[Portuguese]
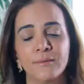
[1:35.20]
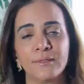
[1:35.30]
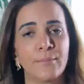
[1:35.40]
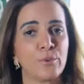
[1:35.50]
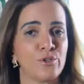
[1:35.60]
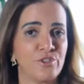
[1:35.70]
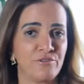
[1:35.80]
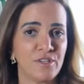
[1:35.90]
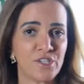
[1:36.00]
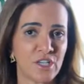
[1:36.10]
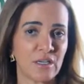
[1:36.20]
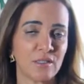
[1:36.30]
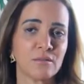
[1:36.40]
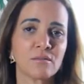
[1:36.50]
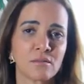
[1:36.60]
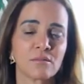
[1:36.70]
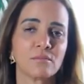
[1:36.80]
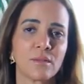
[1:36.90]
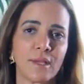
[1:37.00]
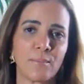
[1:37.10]
Depois de 20 anos
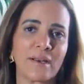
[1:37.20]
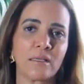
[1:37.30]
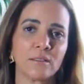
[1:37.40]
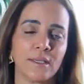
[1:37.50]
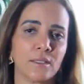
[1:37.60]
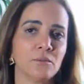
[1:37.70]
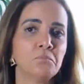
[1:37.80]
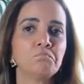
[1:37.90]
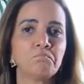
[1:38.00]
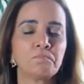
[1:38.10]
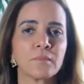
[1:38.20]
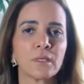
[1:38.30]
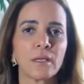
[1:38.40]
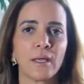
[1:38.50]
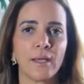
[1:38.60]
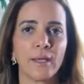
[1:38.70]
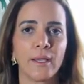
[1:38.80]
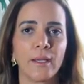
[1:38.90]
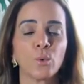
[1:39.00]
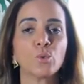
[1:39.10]
empreendendo,
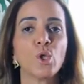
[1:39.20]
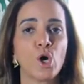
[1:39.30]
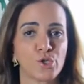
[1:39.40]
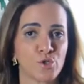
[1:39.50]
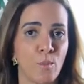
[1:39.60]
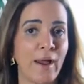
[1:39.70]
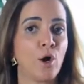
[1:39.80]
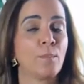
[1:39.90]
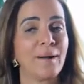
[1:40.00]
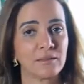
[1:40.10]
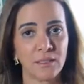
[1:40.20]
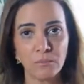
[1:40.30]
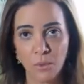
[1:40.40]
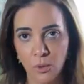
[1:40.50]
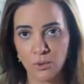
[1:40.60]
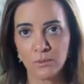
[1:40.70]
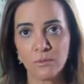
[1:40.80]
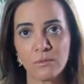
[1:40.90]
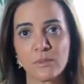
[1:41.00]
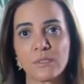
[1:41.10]
é, o nosso maior patrimônio
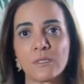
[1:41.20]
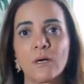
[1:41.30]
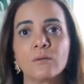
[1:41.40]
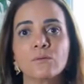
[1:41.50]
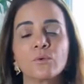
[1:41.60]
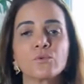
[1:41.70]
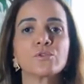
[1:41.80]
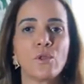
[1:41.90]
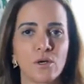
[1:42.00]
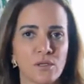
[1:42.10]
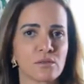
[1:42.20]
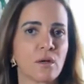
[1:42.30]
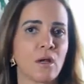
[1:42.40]
são os nossos